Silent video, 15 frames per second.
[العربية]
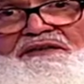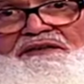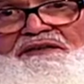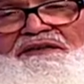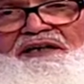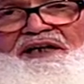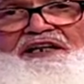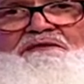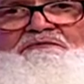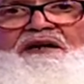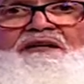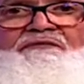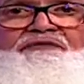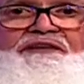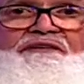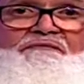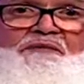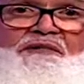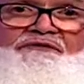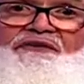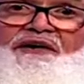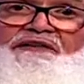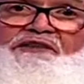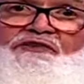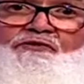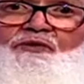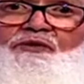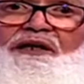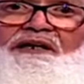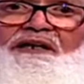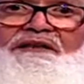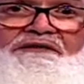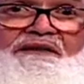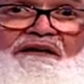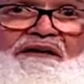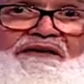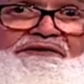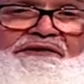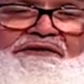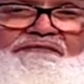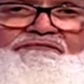يعني من فاتته ليلة القدر